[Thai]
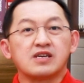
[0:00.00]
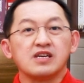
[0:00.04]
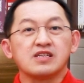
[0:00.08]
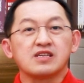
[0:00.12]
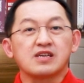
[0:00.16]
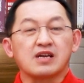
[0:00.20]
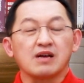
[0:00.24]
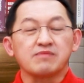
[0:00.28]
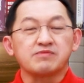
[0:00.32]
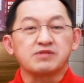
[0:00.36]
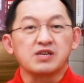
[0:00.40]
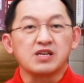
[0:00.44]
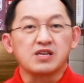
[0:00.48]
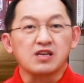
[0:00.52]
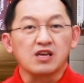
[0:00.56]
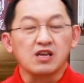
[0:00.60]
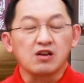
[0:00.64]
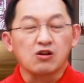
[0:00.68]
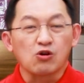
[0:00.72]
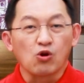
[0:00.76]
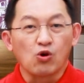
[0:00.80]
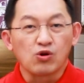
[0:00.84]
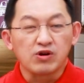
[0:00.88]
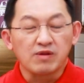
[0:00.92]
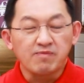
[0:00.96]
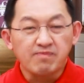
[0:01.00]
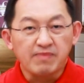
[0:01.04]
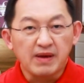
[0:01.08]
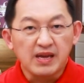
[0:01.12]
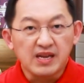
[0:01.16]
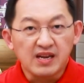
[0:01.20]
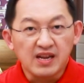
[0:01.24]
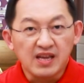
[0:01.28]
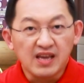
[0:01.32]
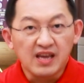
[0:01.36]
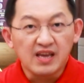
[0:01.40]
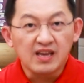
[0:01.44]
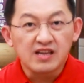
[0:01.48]
ขึ้นกับเศรษฐกิจโลกในปี
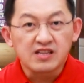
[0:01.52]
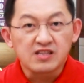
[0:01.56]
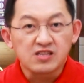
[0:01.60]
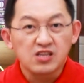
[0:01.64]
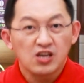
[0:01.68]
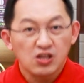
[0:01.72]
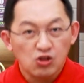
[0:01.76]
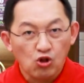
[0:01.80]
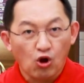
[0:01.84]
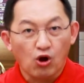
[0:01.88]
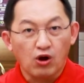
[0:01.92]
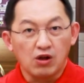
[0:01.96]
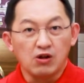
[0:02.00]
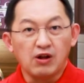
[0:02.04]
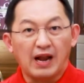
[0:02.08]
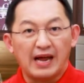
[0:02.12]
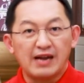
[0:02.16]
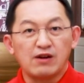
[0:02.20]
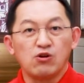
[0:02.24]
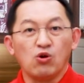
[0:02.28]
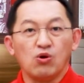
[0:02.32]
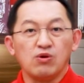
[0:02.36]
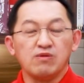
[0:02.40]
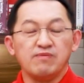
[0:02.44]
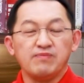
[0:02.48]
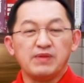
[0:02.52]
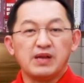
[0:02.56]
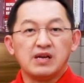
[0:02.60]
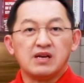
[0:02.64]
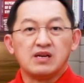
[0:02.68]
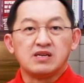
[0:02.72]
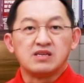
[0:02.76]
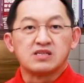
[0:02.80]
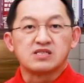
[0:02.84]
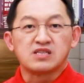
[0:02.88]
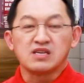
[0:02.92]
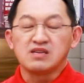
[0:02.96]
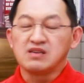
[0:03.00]
นี้ที่ถอยหลังลง
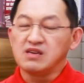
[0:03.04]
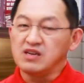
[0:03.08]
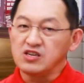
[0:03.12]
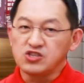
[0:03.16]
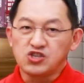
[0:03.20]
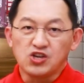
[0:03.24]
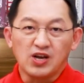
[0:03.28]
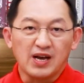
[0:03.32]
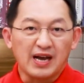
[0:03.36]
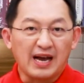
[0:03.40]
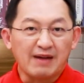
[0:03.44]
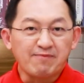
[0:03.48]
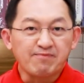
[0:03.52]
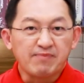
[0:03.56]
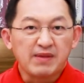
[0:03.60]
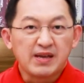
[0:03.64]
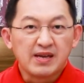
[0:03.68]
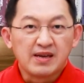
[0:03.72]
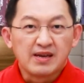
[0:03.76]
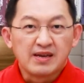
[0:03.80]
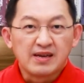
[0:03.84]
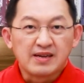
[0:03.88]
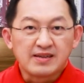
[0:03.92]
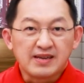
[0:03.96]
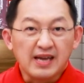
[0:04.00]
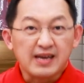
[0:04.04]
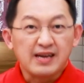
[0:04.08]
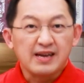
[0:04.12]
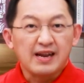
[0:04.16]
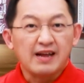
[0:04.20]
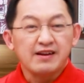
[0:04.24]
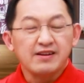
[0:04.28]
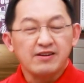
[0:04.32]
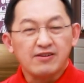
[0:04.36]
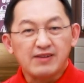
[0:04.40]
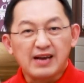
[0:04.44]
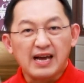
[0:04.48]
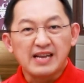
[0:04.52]
ซึ่งเหลือเชื่อครับ ในขณะ
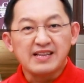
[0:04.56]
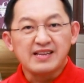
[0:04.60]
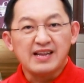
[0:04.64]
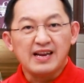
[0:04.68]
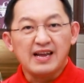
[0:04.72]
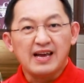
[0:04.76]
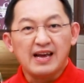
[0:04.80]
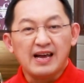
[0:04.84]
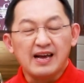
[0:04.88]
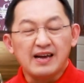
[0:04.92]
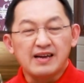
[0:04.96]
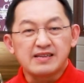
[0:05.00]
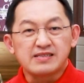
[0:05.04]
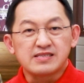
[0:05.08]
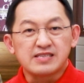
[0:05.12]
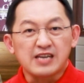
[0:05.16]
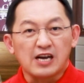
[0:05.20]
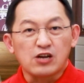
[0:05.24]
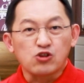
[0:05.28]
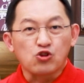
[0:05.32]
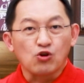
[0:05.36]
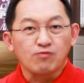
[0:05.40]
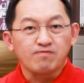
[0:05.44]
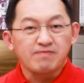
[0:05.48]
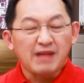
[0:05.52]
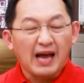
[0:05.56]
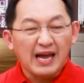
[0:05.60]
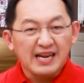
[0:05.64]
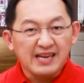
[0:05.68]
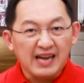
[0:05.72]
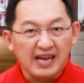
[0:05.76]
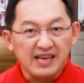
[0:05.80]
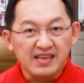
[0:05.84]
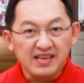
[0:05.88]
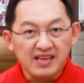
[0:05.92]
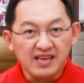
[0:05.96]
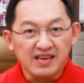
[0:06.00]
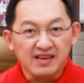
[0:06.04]
เดียวกันเนี่ยนะฮะจะกระทบด้านไห
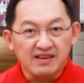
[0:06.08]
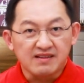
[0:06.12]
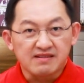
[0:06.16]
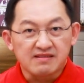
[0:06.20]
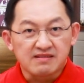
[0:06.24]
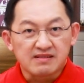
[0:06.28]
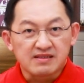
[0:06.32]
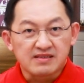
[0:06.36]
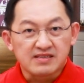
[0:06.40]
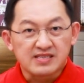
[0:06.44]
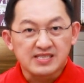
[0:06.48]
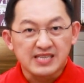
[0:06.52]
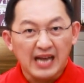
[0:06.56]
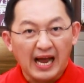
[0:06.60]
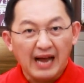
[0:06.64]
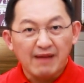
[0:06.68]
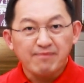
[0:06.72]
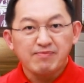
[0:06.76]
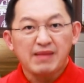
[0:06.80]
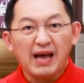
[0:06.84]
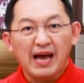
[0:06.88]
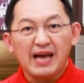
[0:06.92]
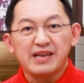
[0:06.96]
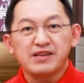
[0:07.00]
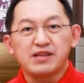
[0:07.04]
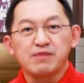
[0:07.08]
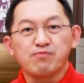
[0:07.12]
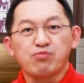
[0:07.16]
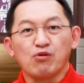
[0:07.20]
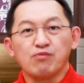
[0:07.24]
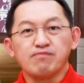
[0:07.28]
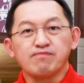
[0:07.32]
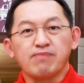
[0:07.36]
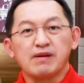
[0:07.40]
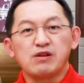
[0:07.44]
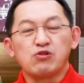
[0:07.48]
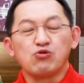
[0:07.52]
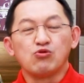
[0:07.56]
นอีก 3 ด้านที่ผม
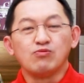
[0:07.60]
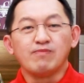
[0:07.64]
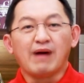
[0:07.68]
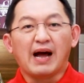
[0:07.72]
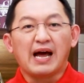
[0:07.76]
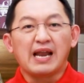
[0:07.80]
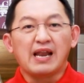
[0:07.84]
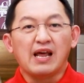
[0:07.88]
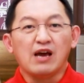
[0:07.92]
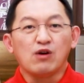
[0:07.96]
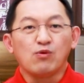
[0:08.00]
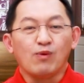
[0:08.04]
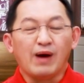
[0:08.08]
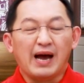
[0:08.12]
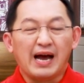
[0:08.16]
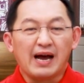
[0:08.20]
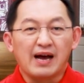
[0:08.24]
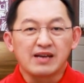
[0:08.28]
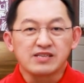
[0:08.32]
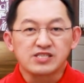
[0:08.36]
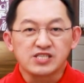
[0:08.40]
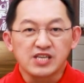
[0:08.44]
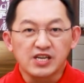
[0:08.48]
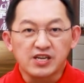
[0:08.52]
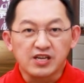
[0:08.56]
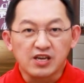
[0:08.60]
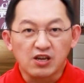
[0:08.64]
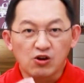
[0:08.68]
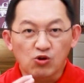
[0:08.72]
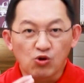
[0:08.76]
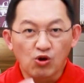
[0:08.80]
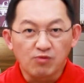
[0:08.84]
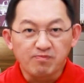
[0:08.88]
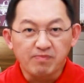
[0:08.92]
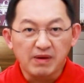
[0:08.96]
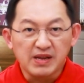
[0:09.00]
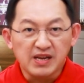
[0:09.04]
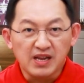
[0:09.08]
ไปดูมาแล้วว่าเศรษฐกิจโล
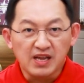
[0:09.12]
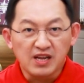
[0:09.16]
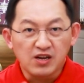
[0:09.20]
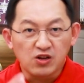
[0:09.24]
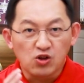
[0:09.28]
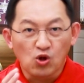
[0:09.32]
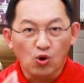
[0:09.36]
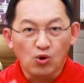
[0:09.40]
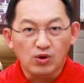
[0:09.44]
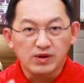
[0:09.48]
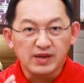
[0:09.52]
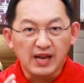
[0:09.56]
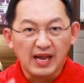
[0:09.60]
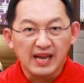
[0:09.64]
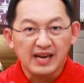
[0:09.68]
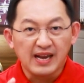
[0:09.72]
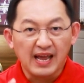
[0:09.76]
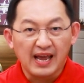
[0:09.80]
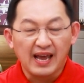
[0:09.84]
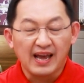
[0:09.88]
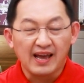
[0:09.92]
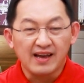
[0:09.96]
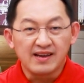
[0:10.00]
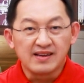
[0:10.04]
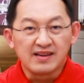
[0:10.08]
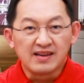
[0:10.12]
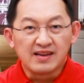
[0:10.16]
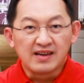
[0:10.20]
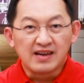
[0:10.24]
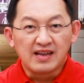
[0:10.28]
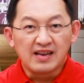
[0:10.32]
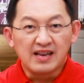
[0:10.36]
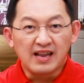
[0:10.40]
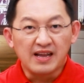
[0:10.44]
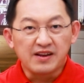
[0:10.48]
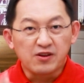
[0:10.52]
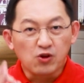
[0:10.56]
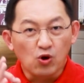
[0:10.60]
กปีนี้โดน
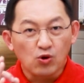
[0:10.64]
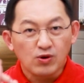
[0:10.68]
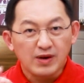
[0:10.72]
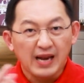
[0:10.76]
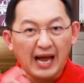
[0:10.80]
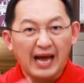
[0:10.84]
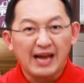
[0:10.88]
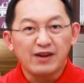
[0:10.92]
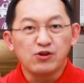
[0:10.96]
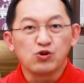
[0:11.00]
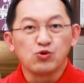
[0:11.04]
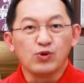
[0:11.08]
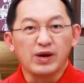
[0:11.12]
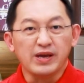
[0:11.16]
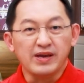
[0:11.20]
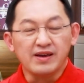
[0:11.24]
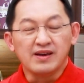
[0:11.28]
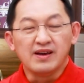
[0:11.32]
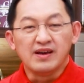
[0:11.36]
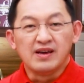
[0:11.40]
แน่ๆและโดนนานด้วย